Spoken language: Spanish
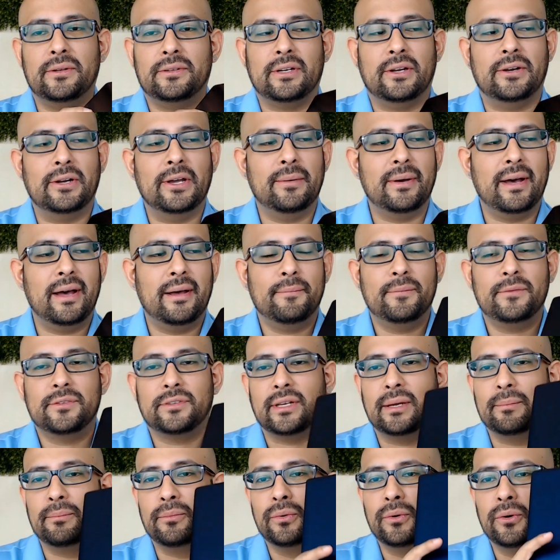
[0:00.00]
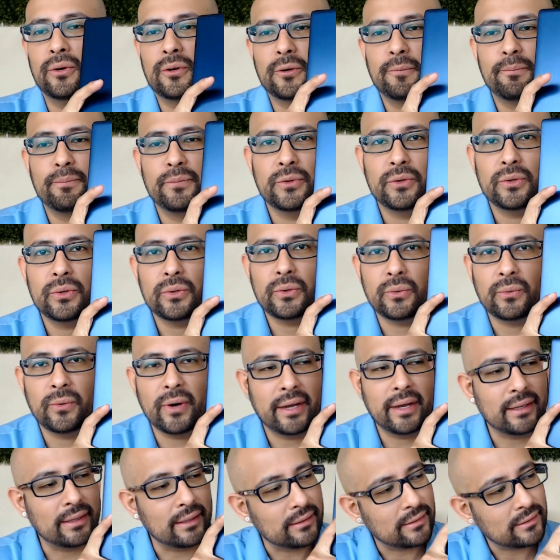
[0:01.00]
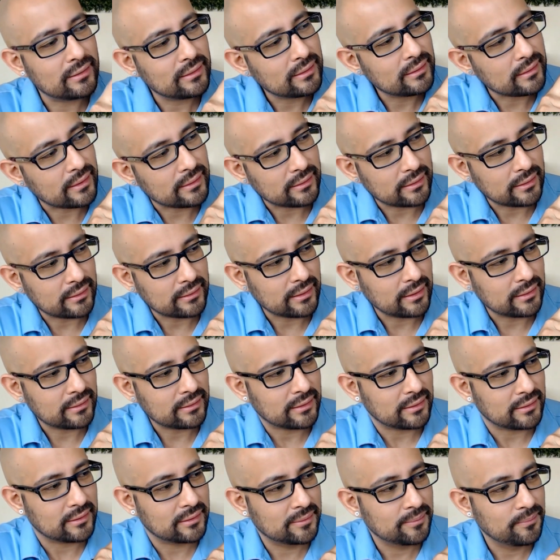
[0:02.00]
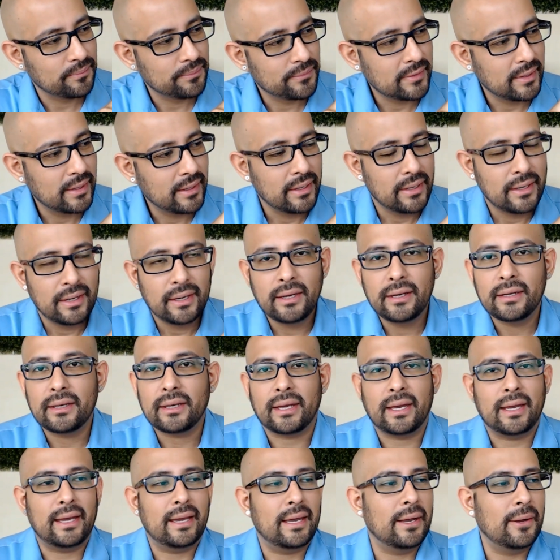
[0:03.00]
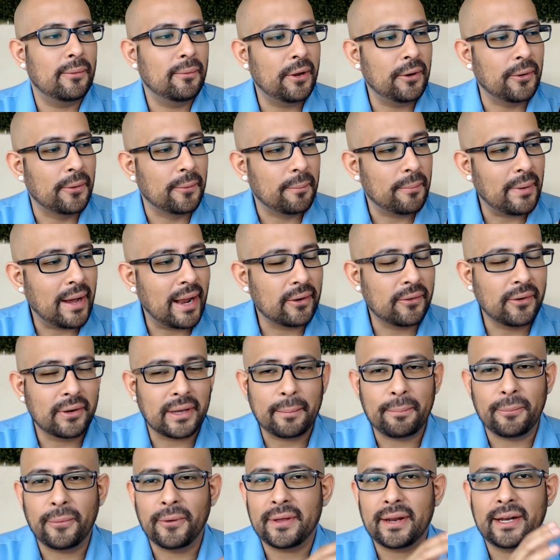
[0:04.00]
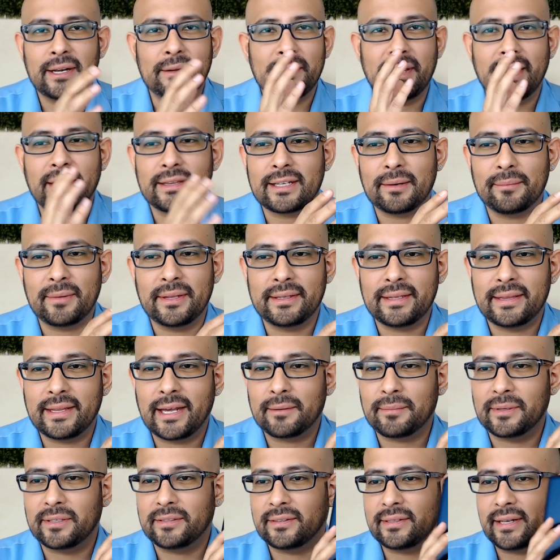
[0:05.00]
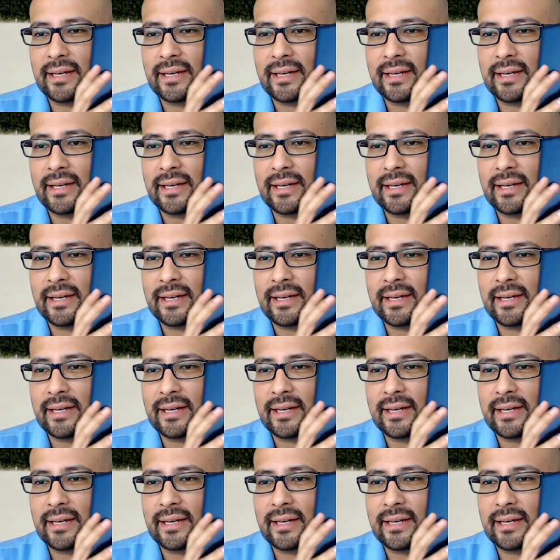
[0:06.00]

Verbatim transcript: nuestra nueva Zenbook UX333. Que bueno, algo que podrán inmediatamente dar